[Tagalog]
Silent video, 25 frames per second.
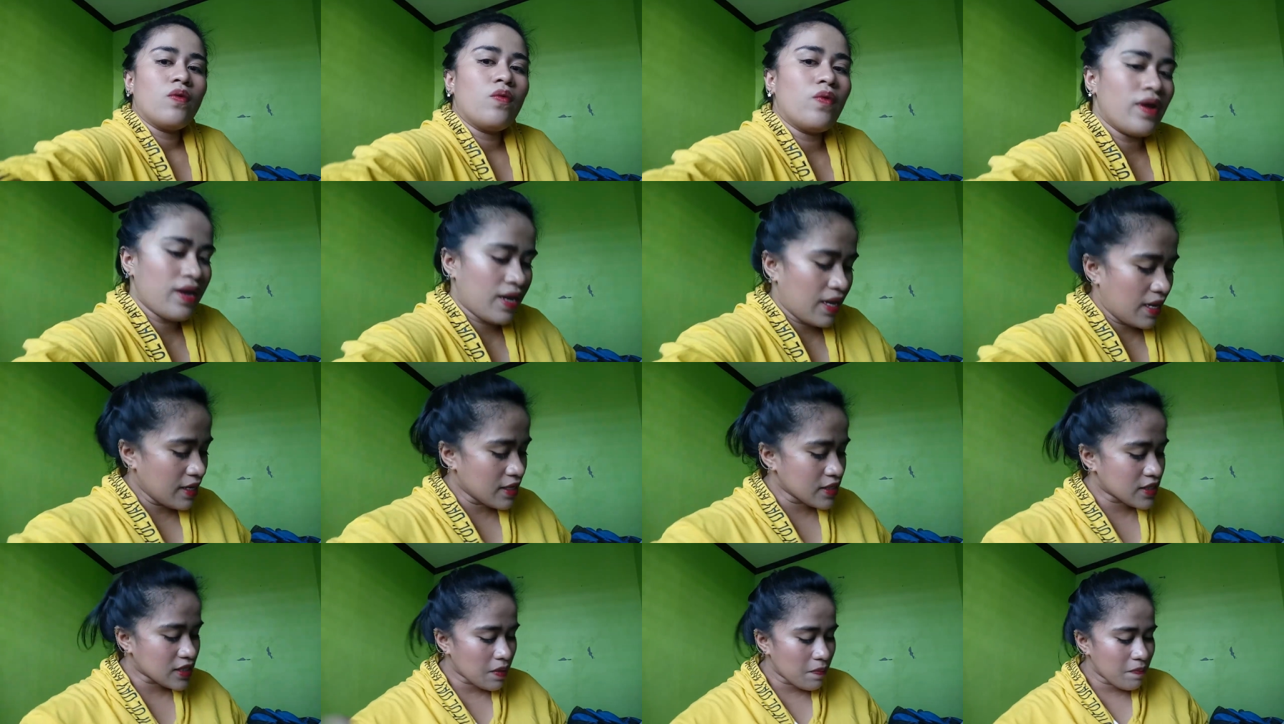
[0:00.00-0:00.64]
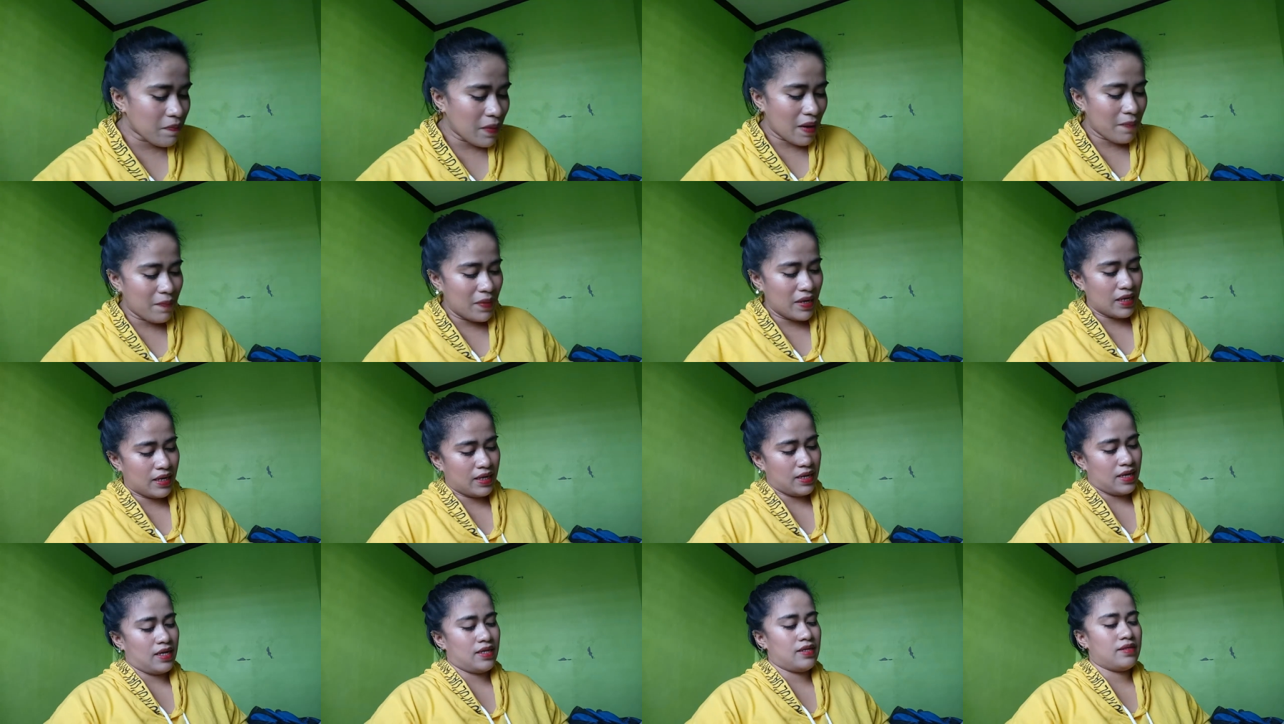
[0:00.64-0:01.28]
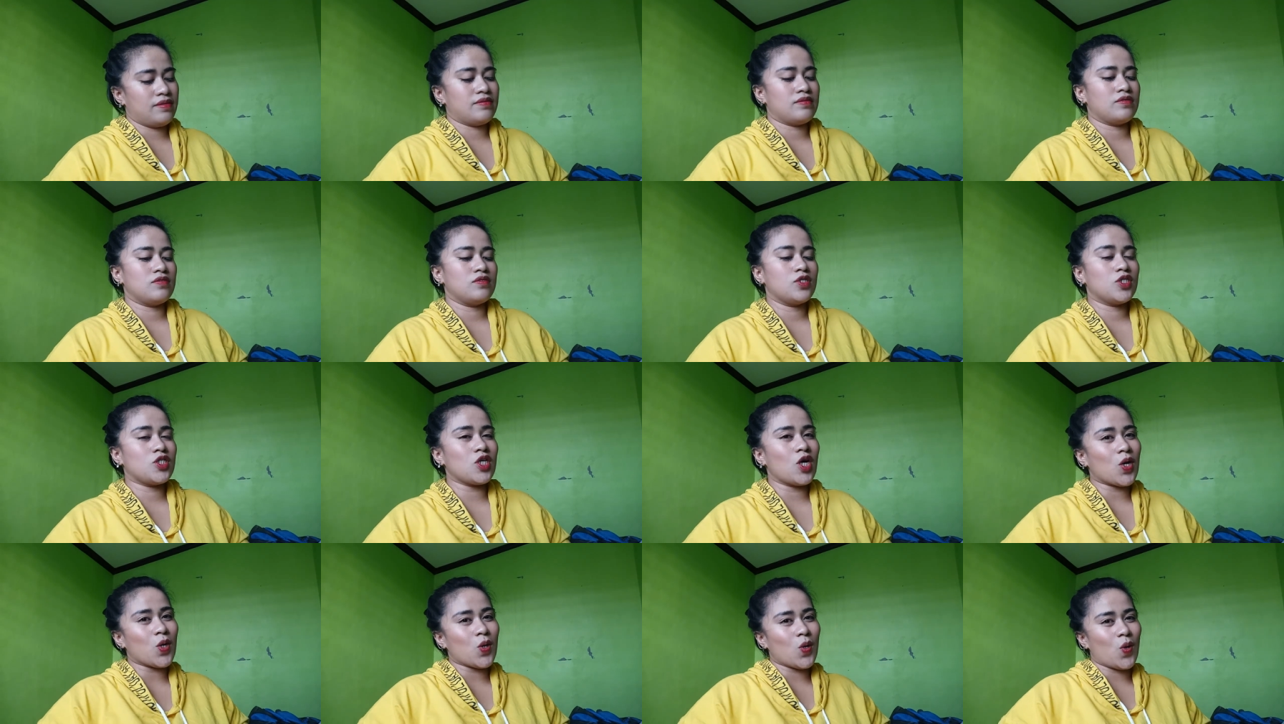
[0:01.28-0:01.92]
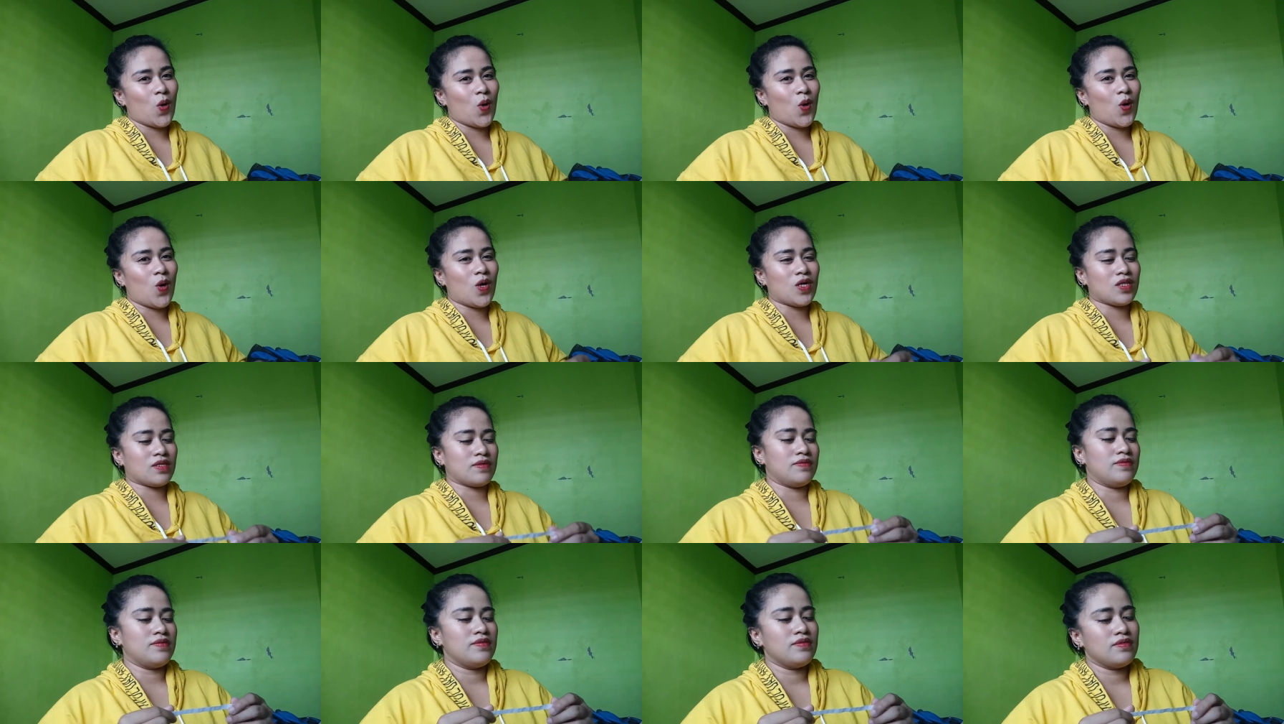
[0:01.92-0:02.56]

Wala na siyang babalikan. Charot!